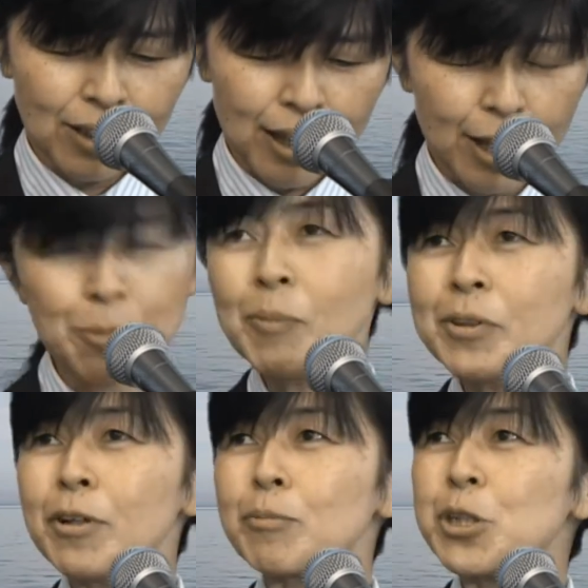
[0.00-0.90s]
え今
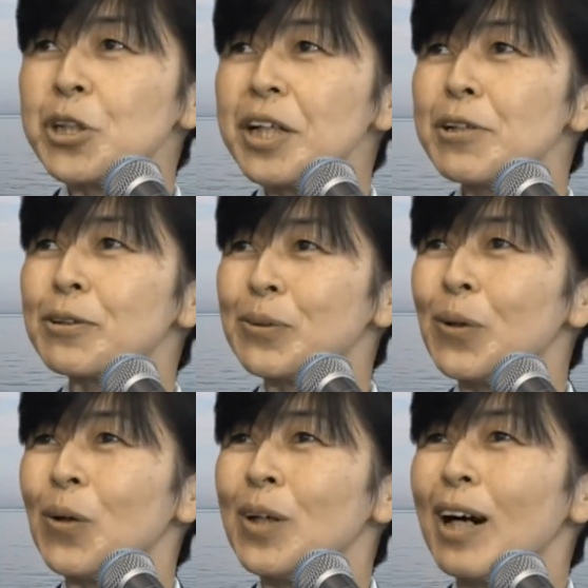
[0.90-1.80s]
までは短い
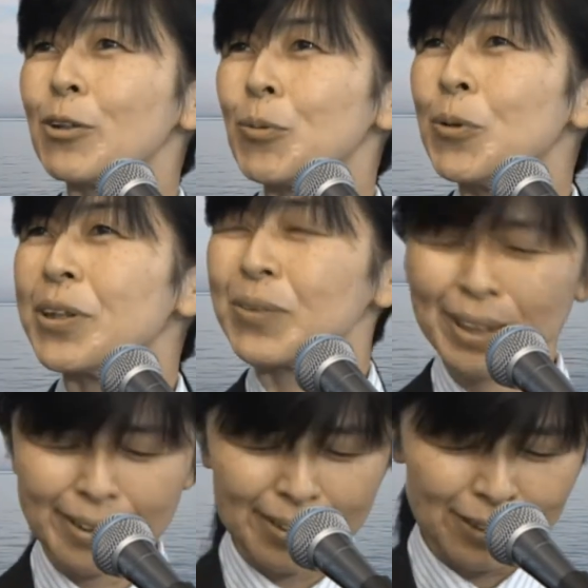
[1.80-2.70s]
曲をあの覚えて
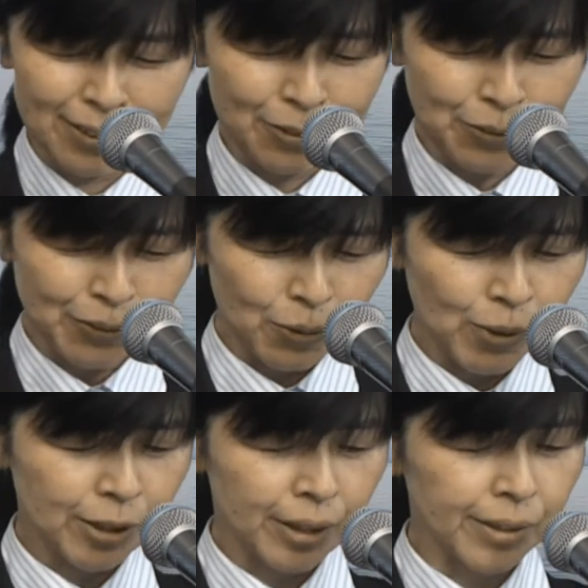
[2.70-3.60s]
歌っていたっていうことが
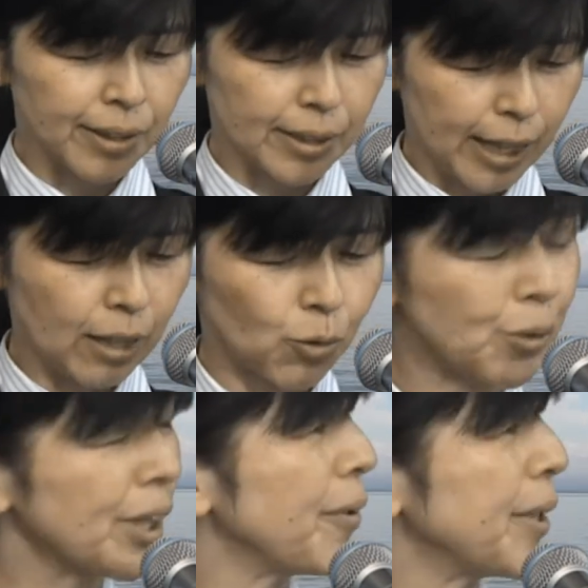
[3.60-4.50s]
多かったんですが
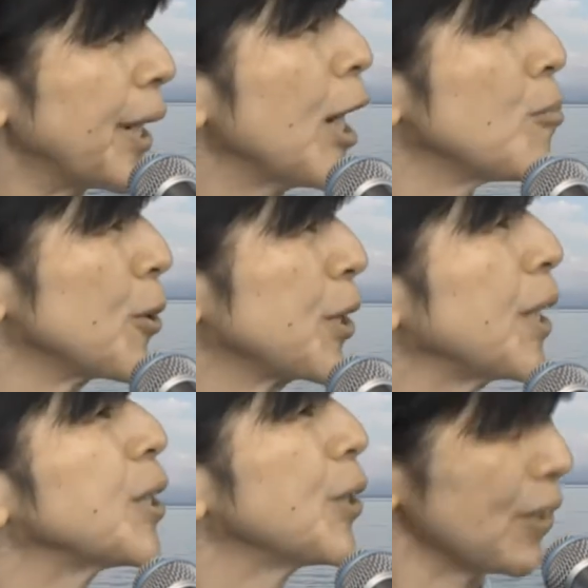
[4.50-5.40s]
今回は長い難
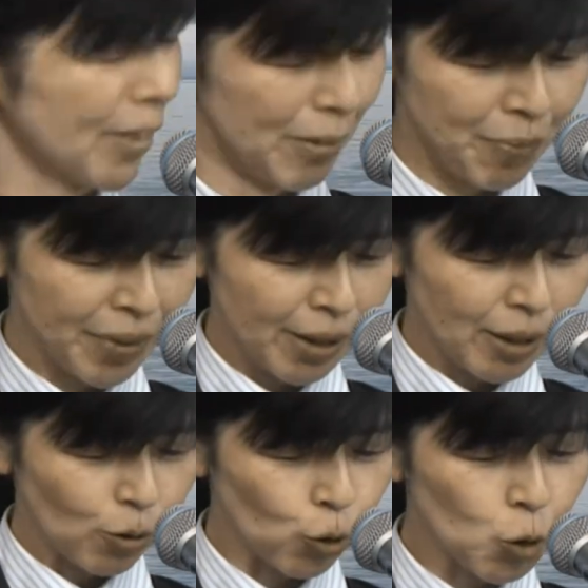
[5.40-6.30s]
しい曲「
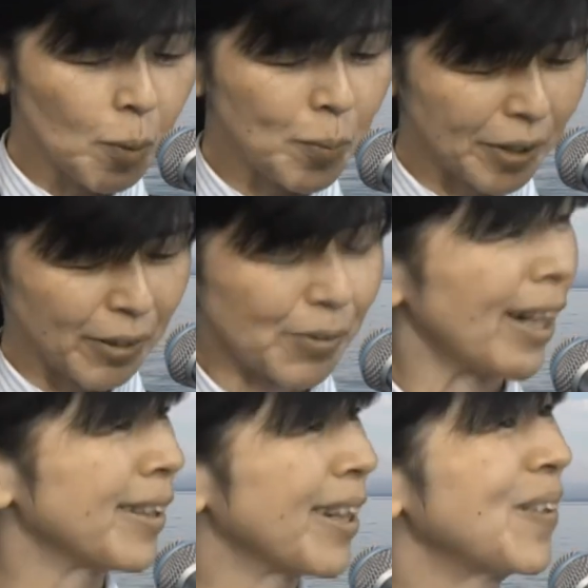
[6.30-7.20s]
このままで」と
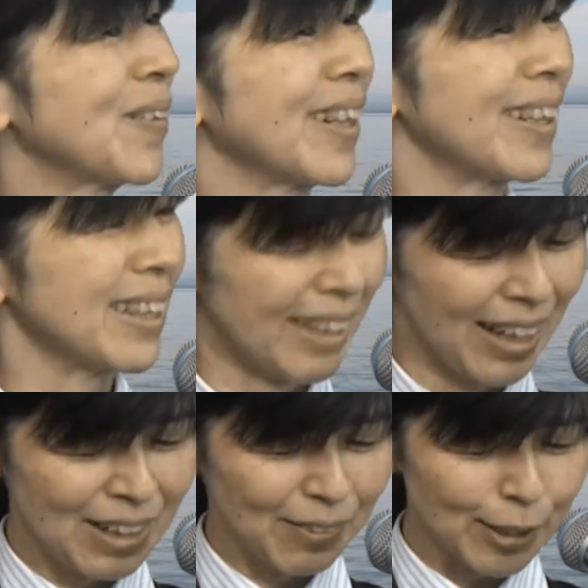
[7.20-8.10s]
か「花色」とかです
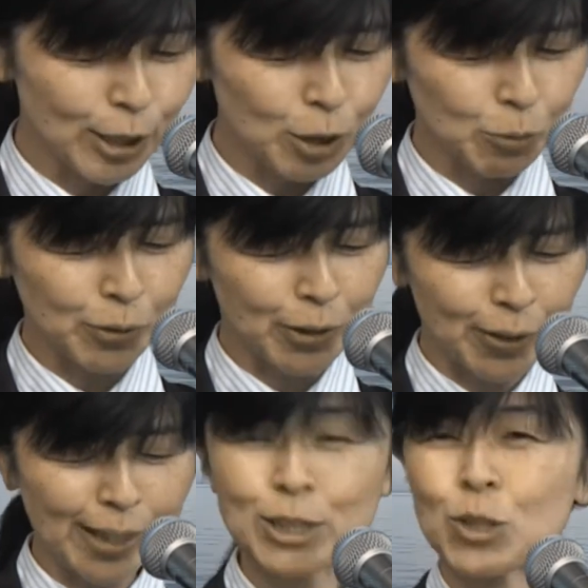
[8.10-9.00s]
ね私でも
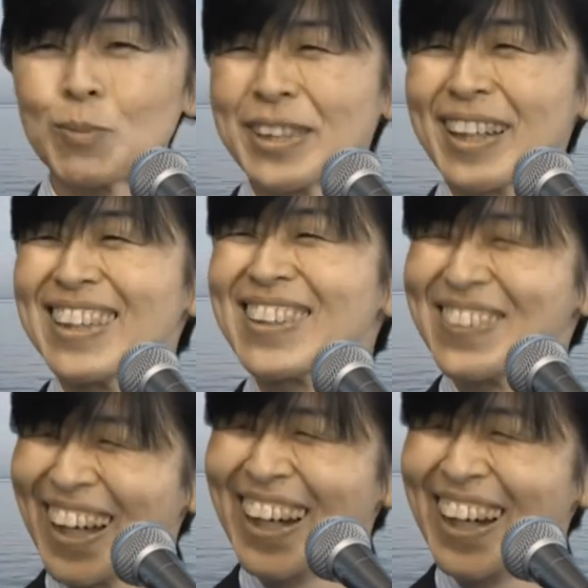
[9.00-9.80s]
時々歌詞を間違えそうな